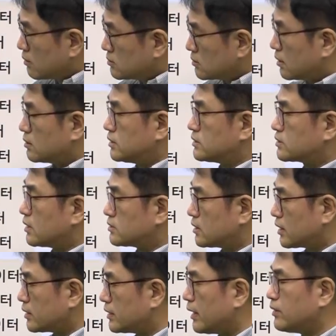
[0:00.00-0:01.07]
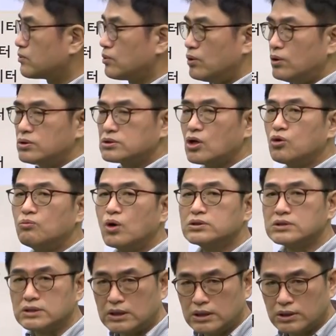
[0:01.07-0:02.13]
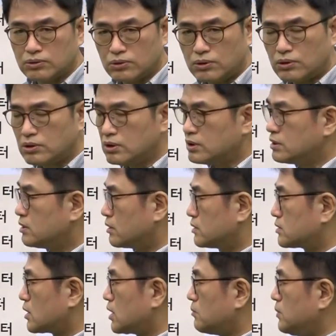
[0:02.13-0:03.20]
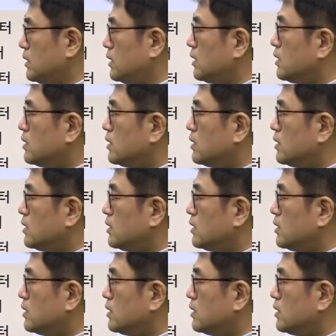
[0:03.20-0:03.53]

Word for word: 어, 디스크에 저장이 되어 있고 사용 목적이 있고 여러 사람이